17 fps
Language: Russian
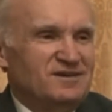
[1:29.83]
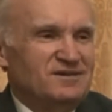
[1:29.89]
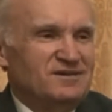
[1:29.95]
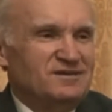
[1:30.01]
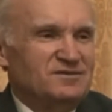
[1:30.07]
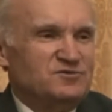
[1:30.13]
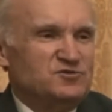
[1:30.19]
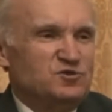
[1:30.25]

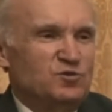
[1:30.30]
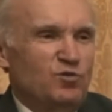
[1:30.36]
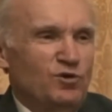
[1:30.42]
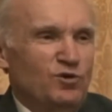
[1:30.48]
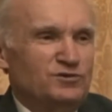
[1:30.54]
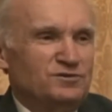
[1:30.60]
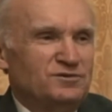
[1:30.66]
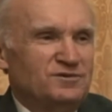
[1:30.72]
В
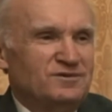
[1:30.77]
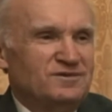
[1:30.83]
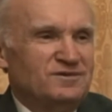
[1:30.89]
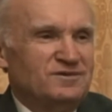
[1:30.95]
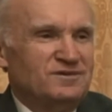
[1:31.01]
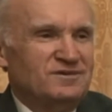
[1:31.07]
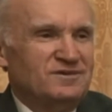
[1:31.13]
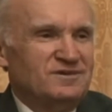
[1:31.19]
субботу
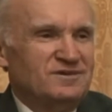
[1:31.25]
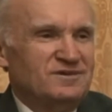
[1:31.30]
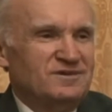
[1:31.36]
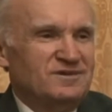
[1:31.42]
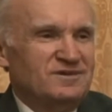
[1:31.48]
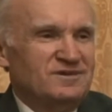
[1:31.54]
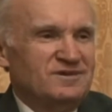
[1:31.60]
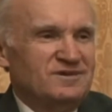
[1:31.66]

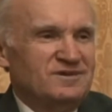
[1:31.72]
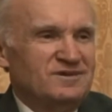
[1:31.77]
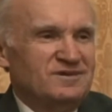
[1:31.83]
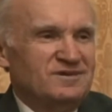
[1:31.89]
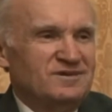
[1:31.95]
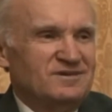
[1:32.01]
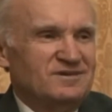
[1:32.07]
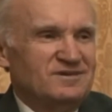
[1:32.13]

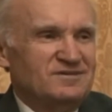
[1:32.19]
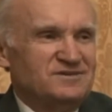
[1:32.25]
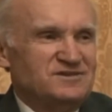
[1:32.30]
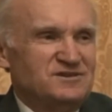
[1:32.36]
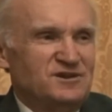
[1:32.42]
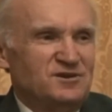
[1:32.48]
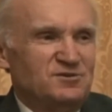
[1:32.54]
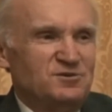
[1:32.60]
в
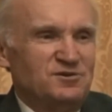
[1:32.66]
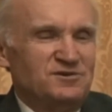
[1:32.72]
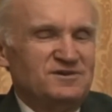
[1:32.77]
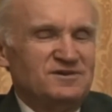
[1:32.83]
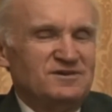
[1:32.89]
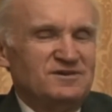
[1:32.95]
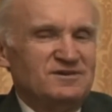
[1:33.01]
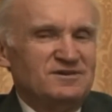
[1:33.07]
синагоге